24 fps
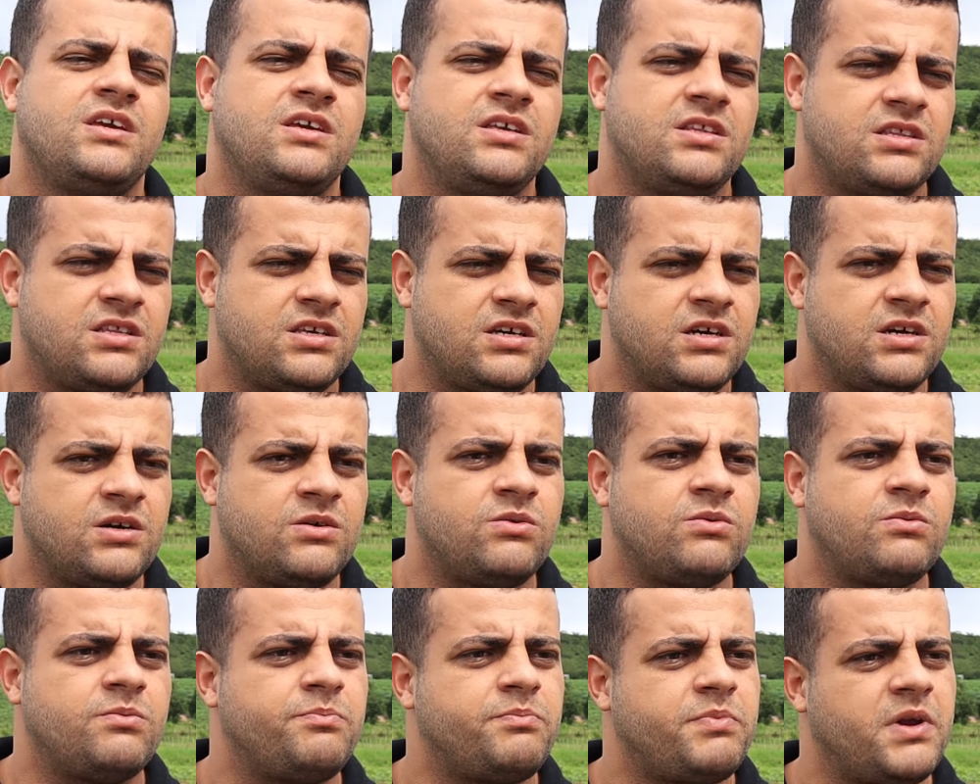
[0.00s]

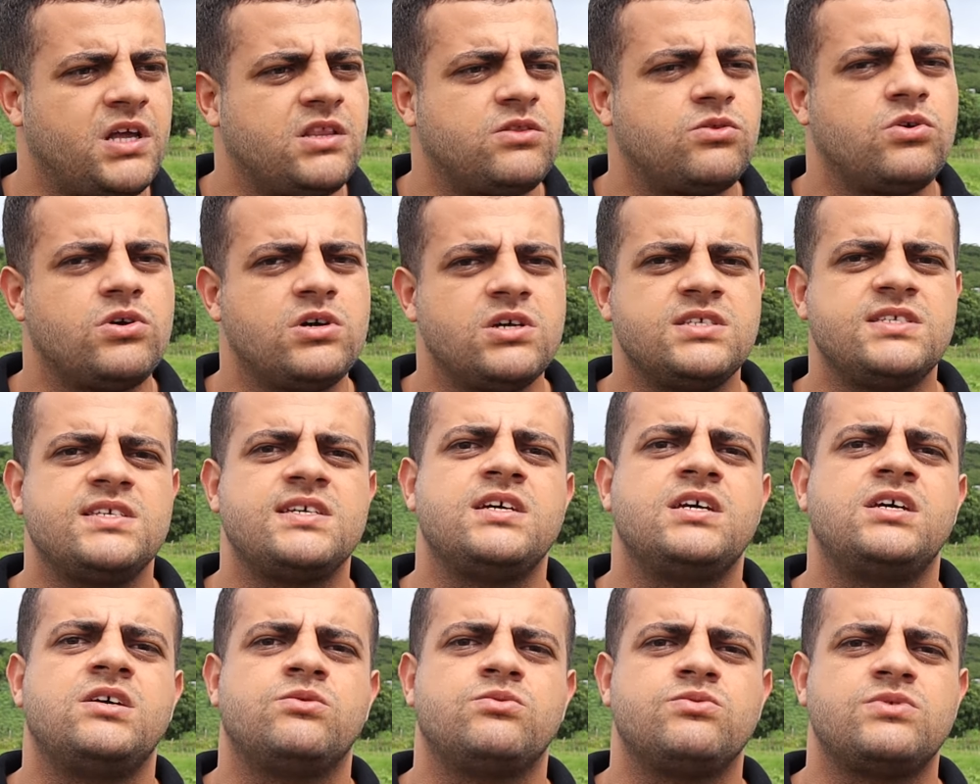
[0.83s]
Então, para nós
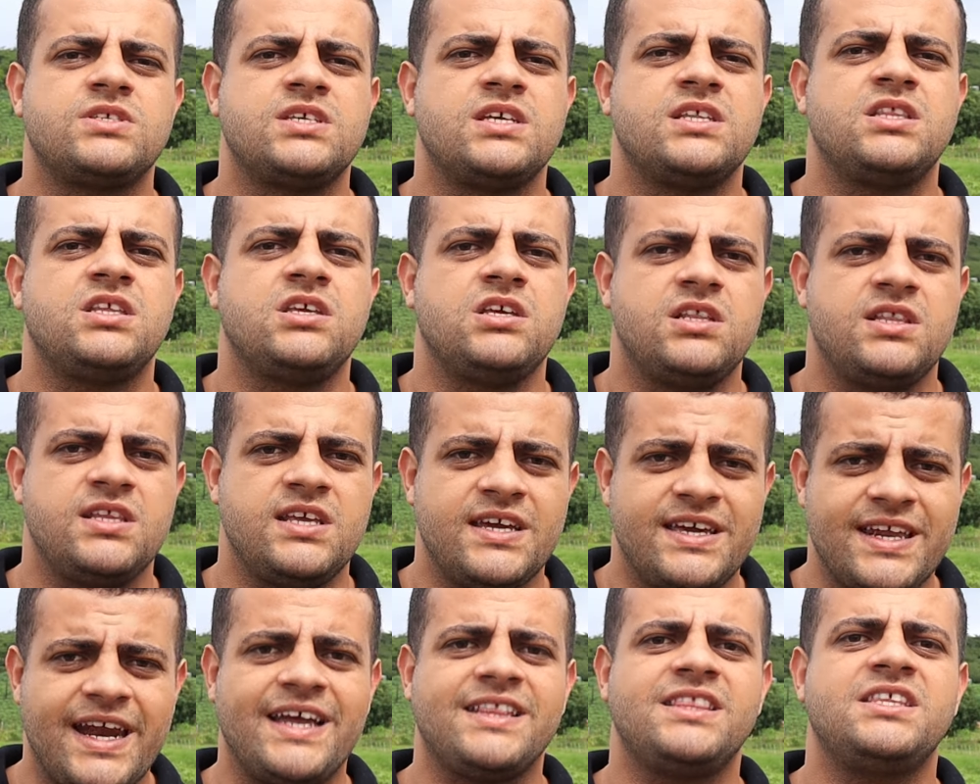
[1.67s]
é um sentido
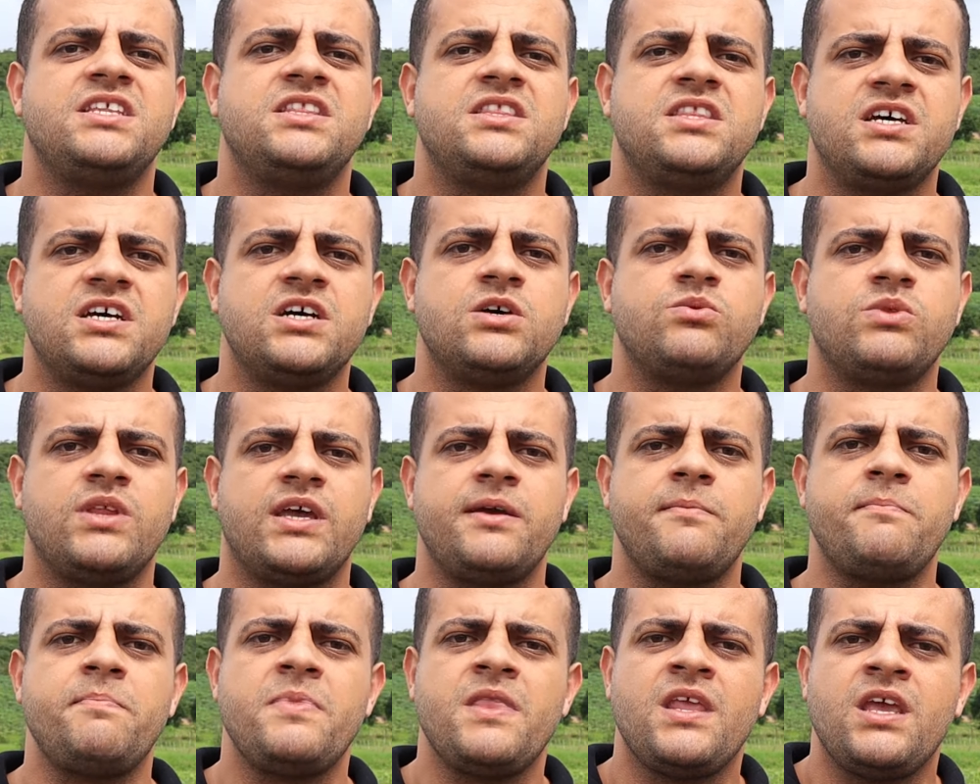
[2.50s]
de gratidão,
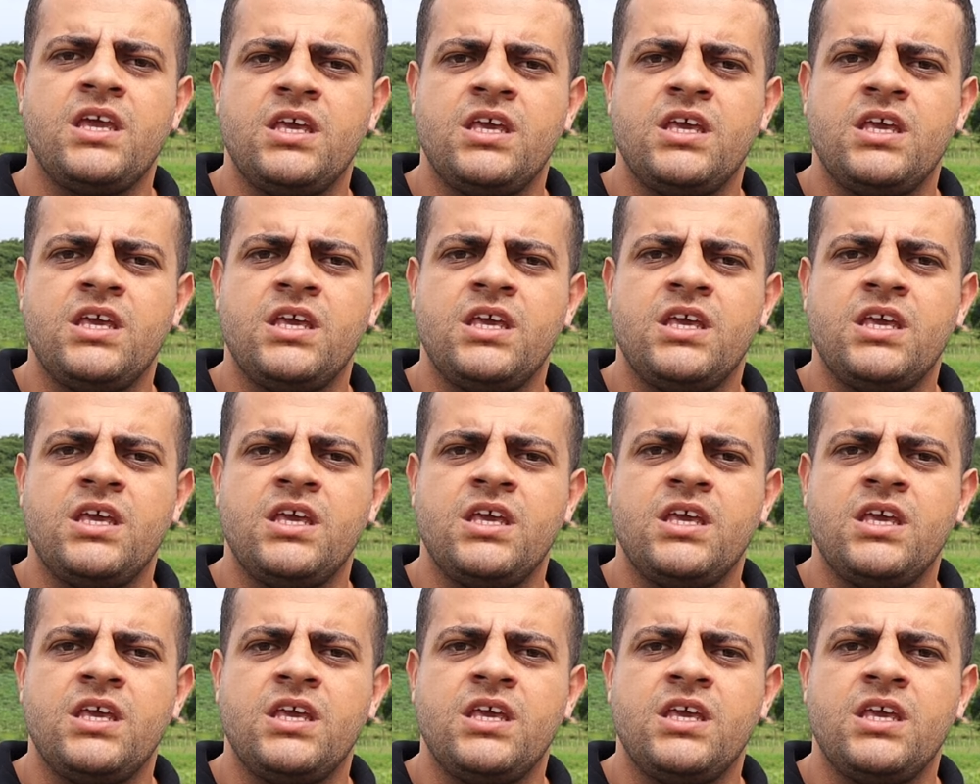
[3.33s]
né?